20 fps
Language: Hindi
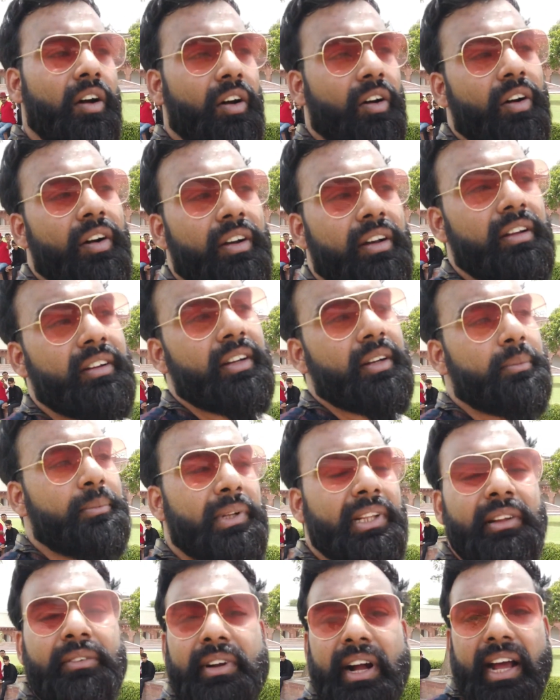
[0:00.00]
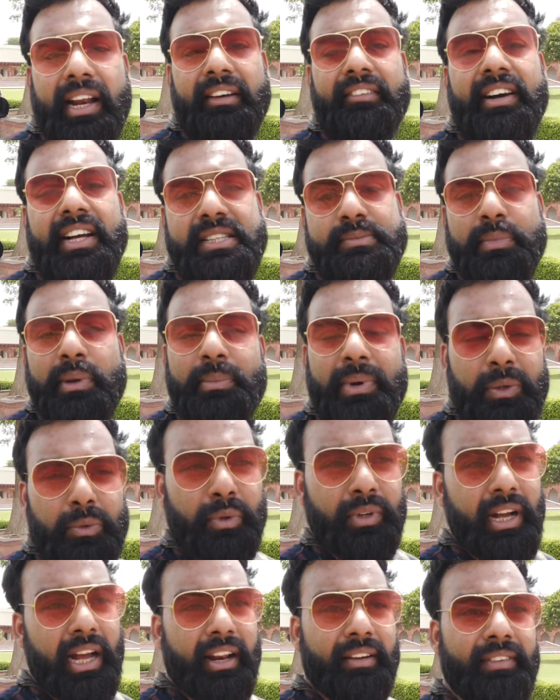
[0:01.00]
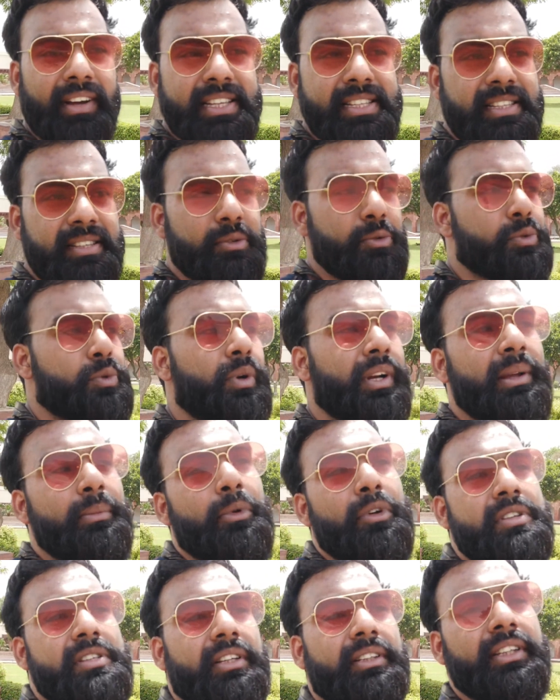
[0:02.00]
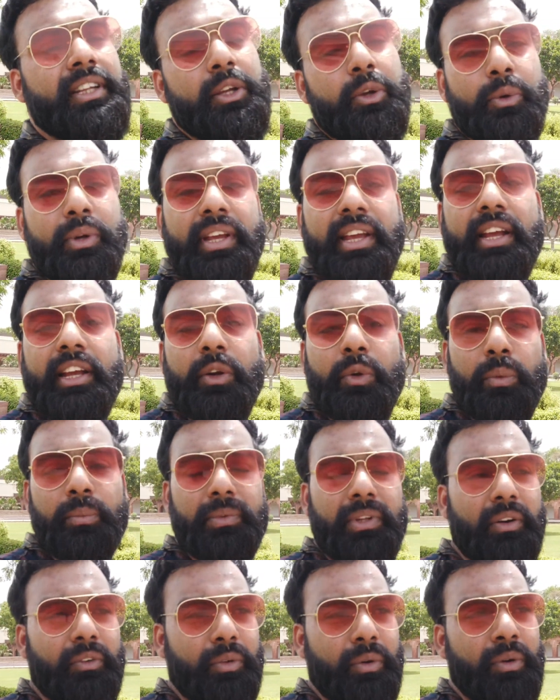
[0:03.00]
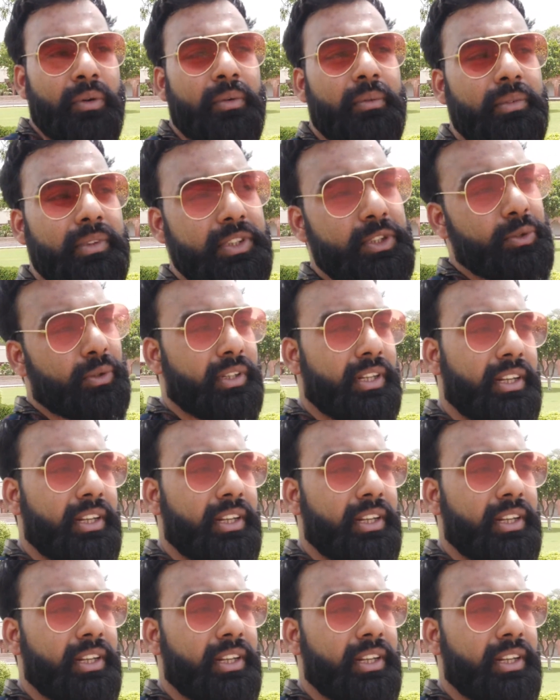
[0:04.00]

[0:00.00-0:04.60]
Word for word: और मतलब कारावास में बट वो कारावास उसको नहीं बोल सकते क्योंकि एक रूम था वो जो